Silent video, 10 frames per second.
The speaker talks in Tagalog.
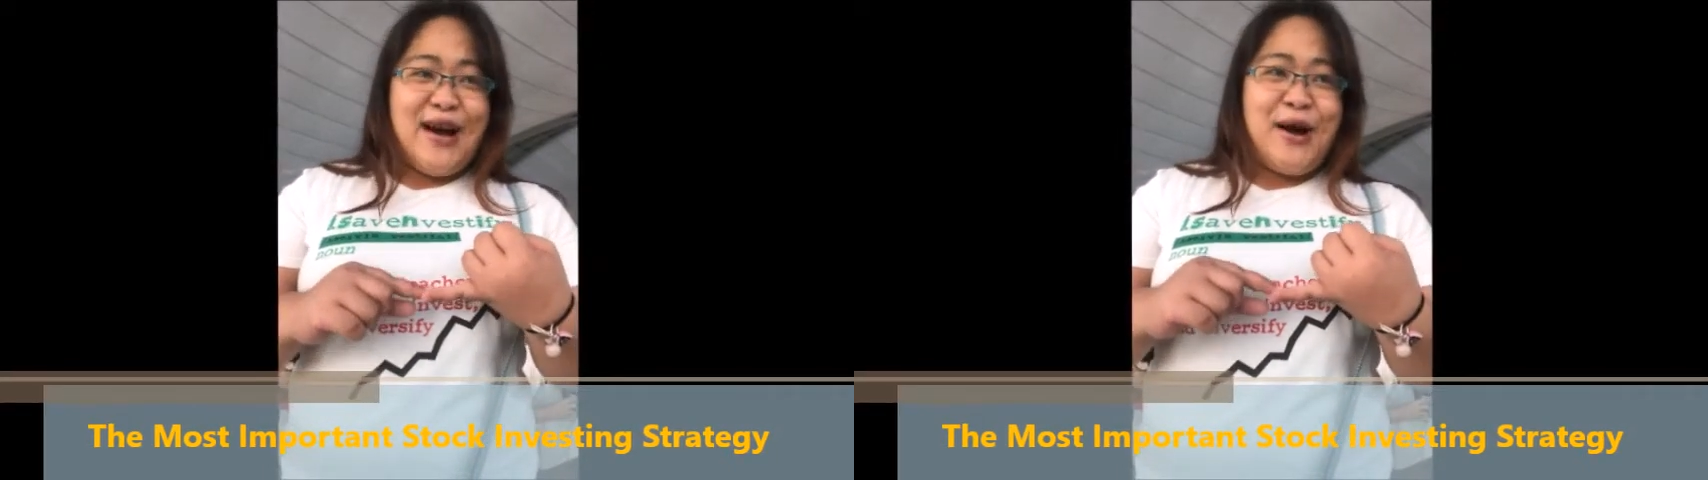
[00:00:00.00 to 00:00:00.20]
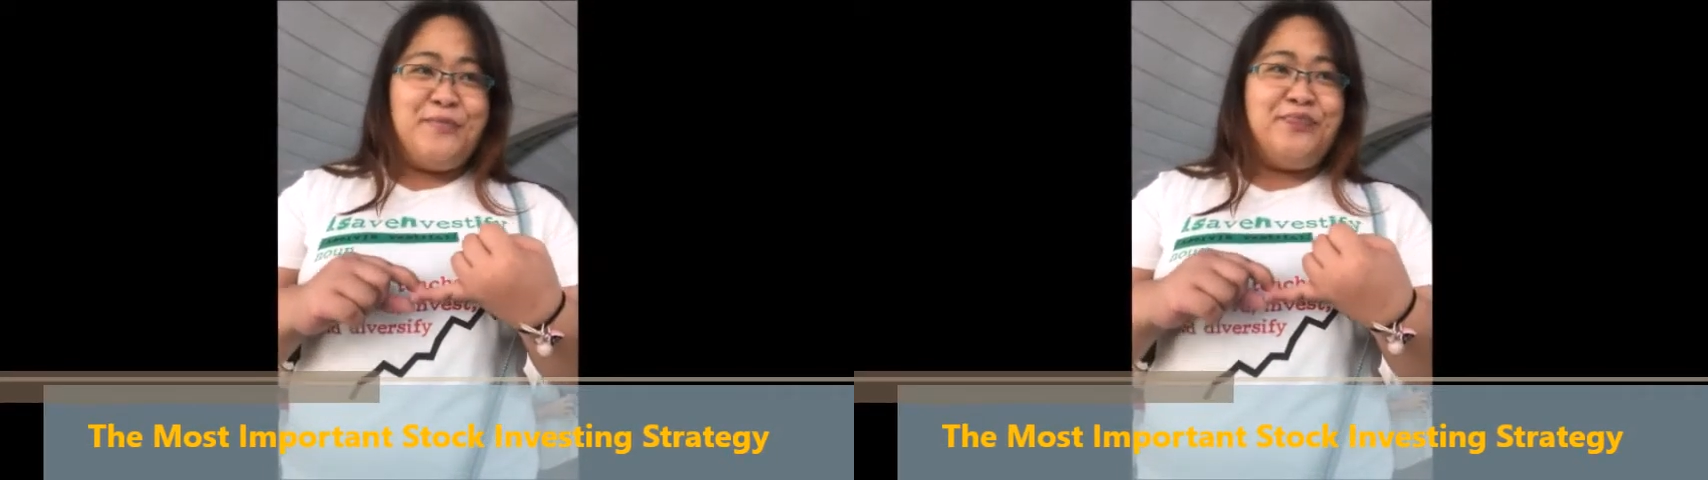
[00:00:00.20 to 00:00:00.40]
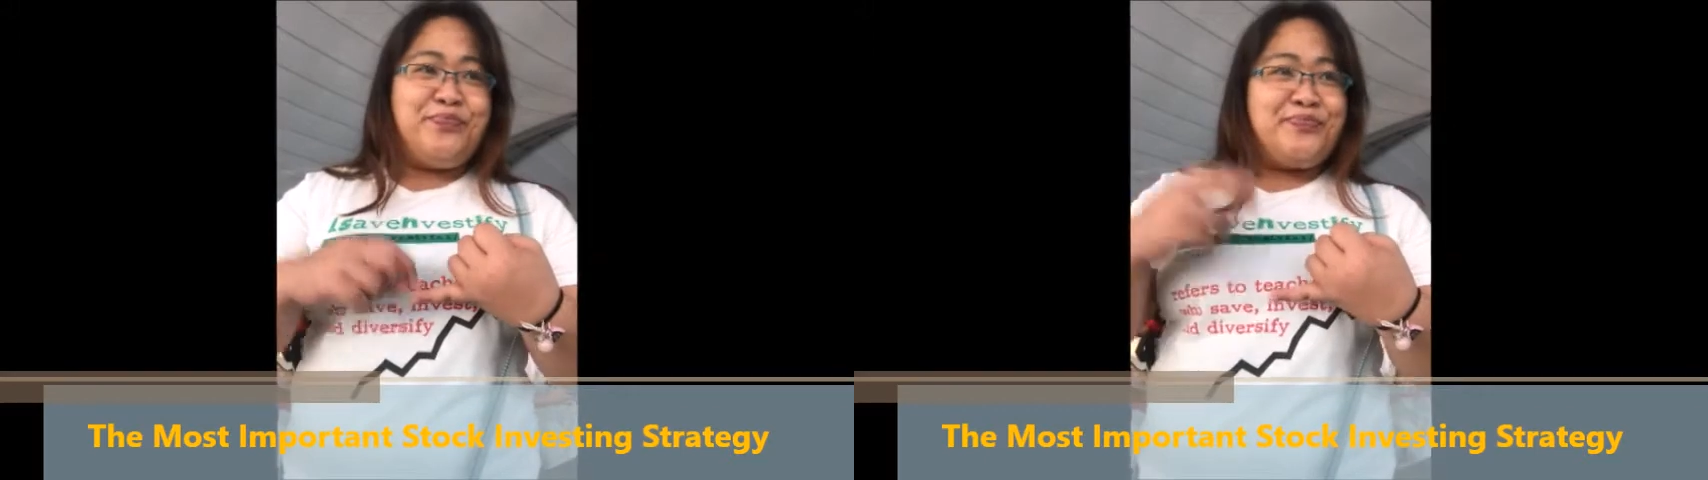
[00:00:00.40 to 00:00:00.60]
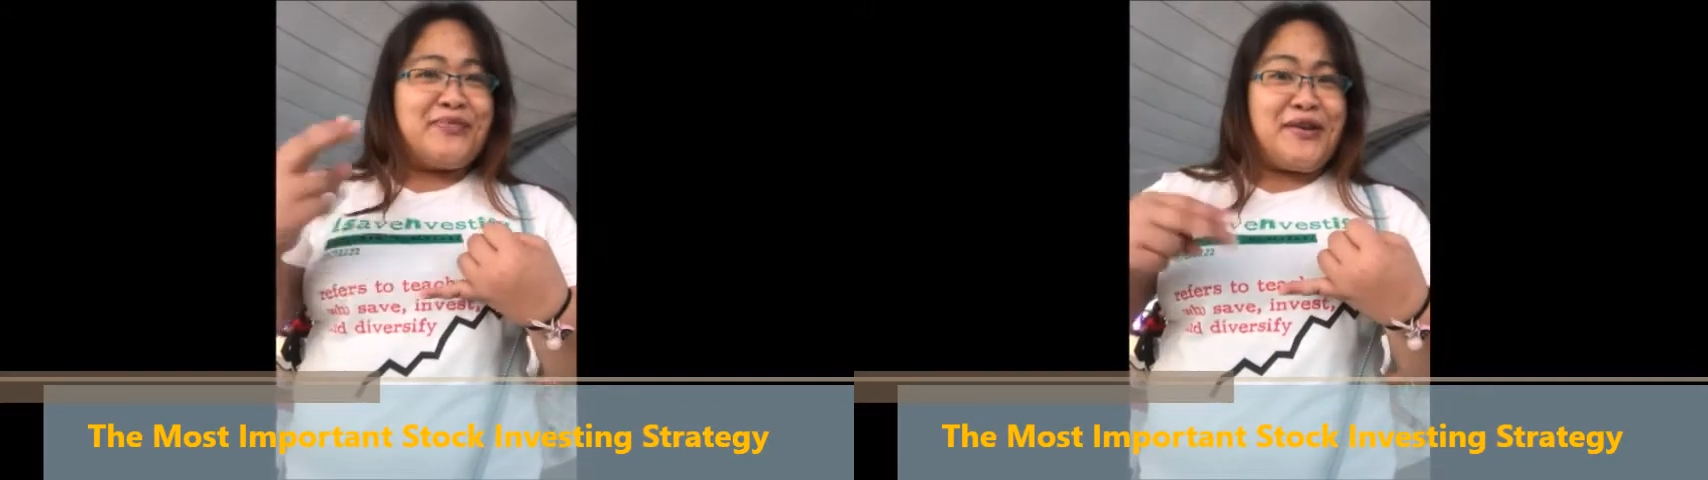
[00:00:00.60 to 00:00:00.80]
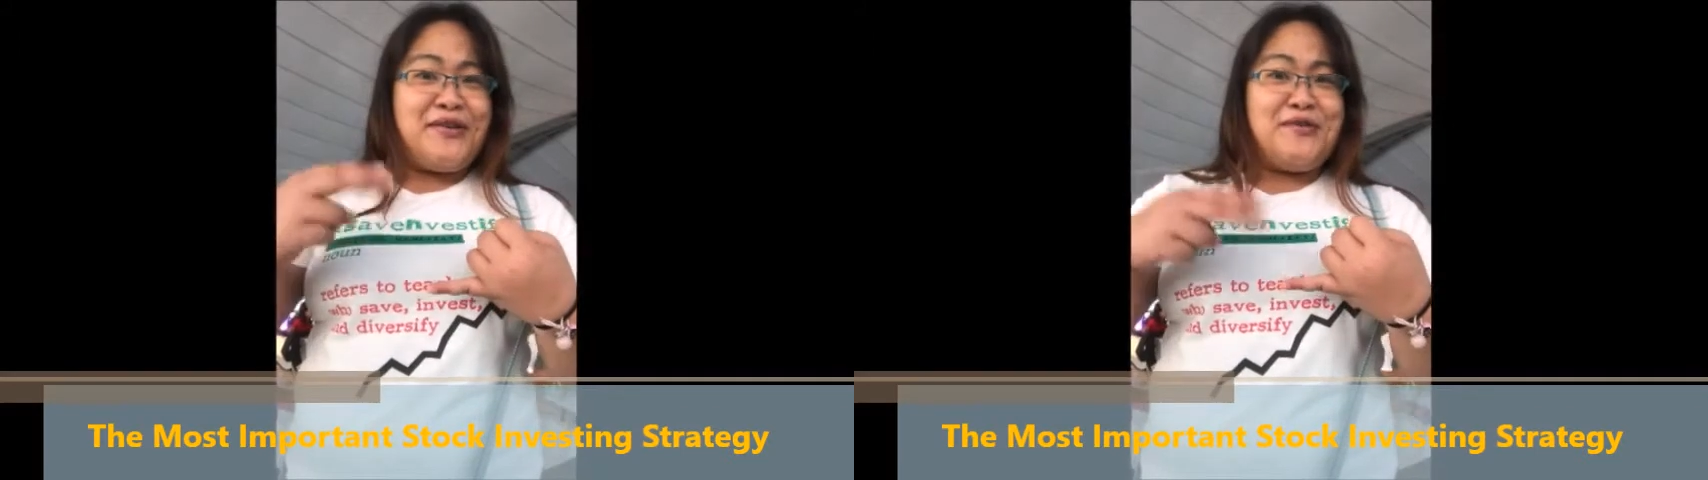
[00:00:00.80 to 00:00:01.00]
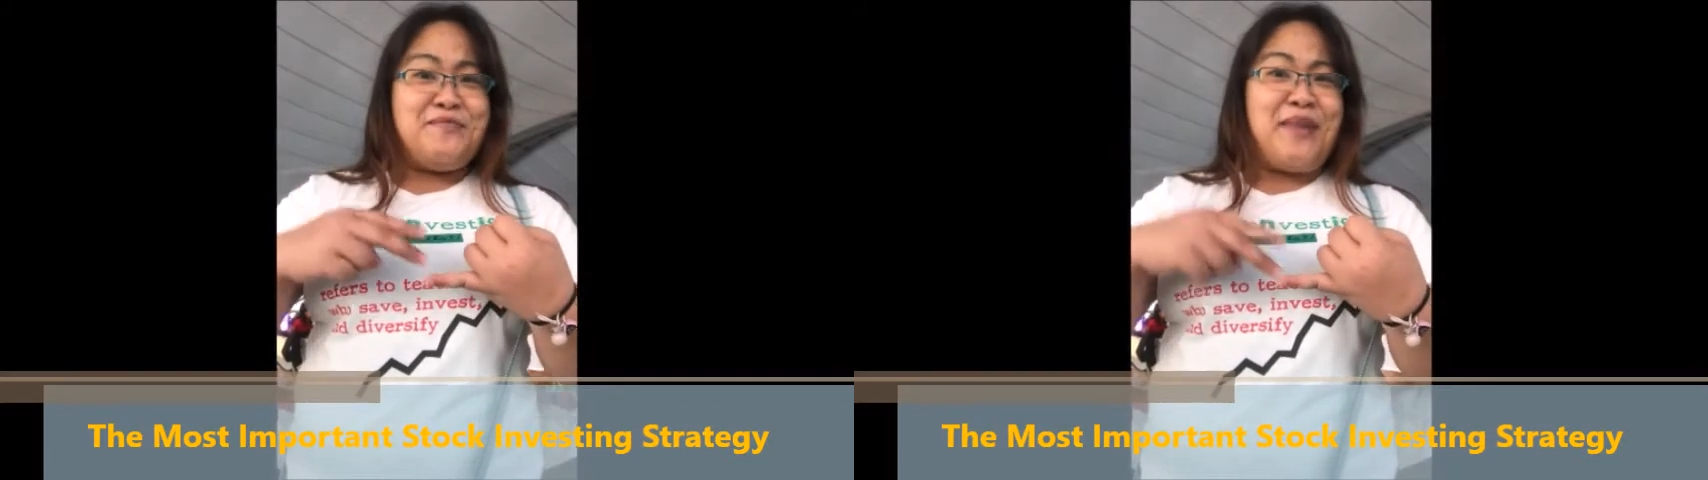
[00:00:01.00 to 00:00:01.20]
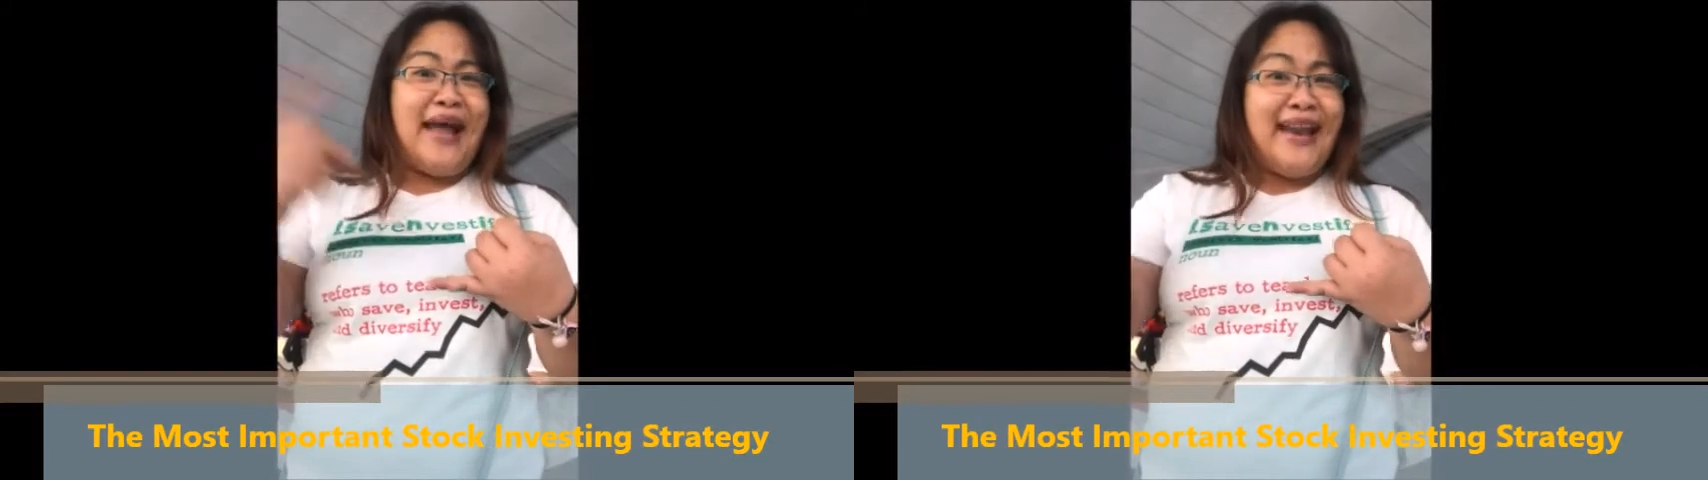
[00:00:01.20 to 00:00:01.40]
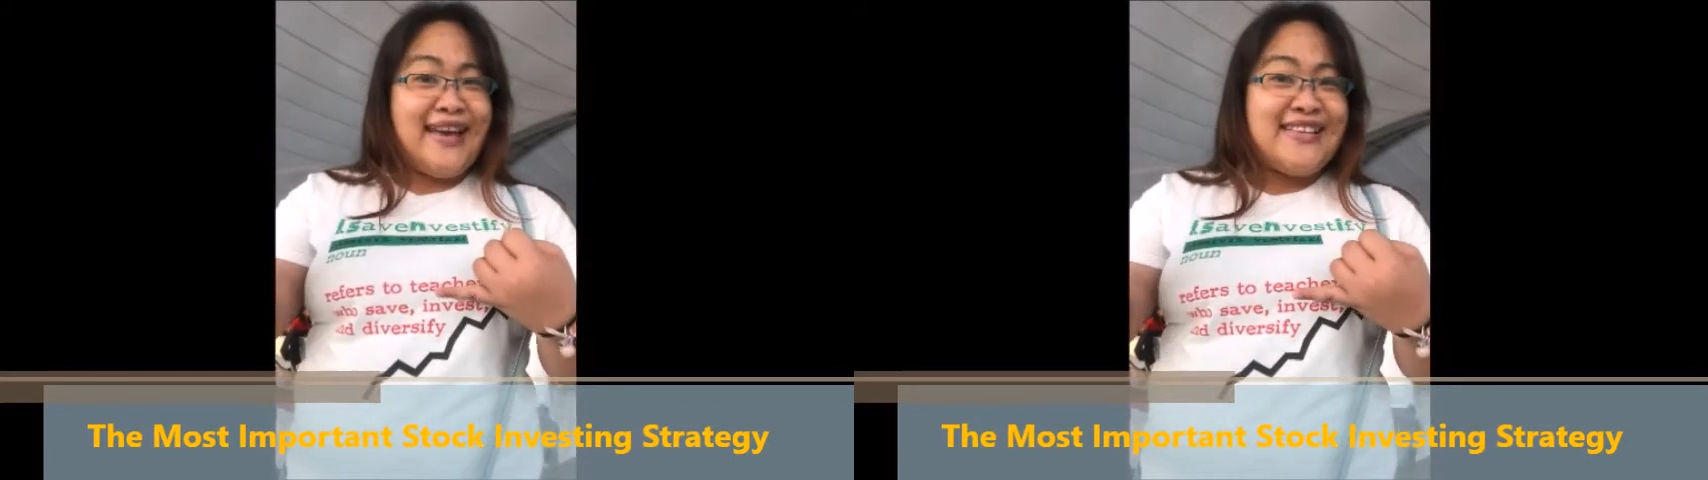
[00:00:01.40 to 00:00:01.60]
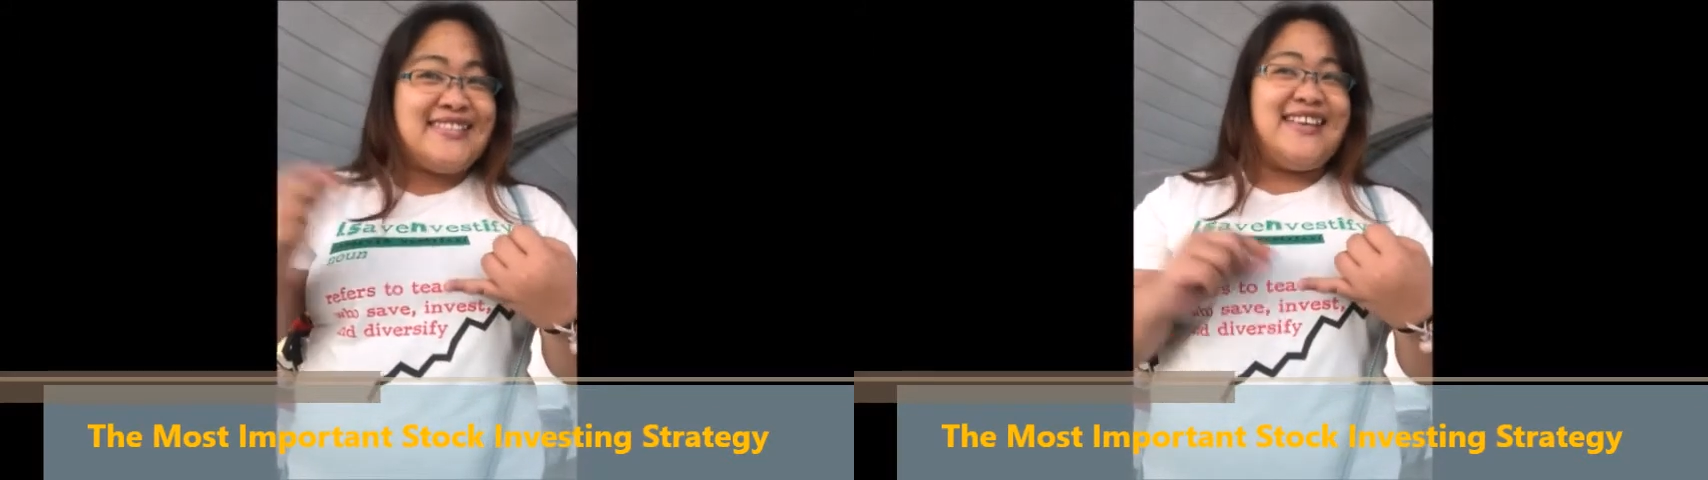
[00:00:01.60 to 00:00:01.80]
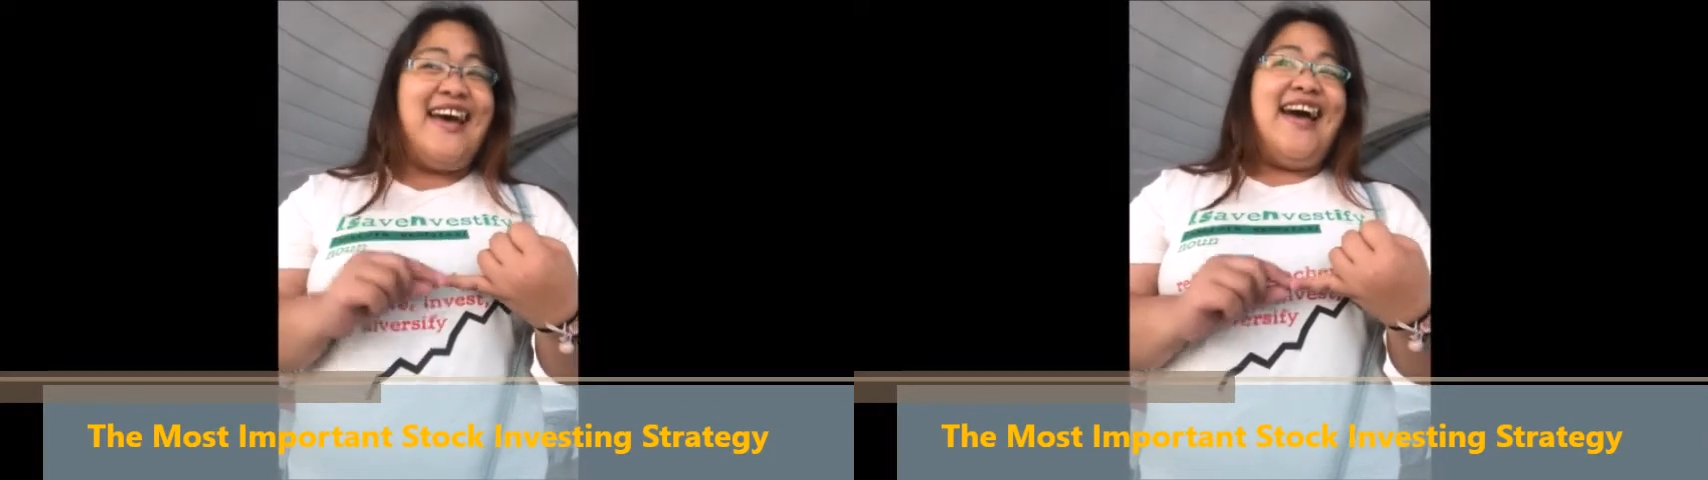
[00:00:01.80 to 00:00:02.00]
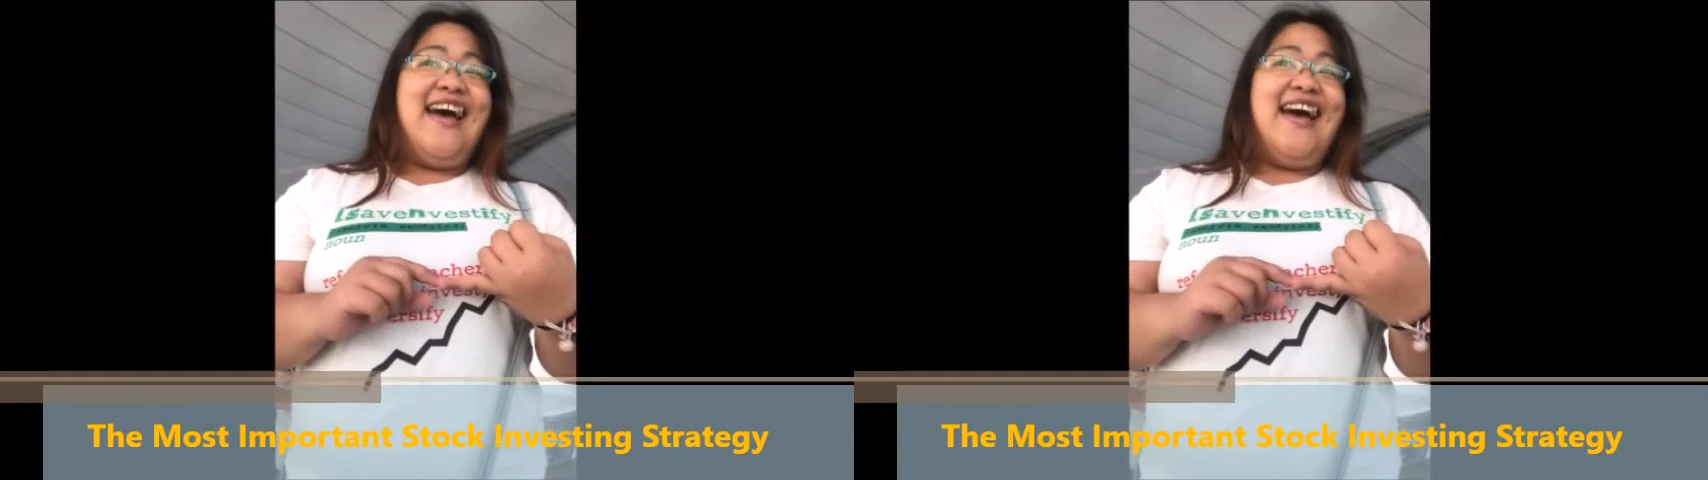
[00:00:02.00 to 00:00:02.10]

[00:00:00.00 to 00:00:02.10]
um, yung paalis,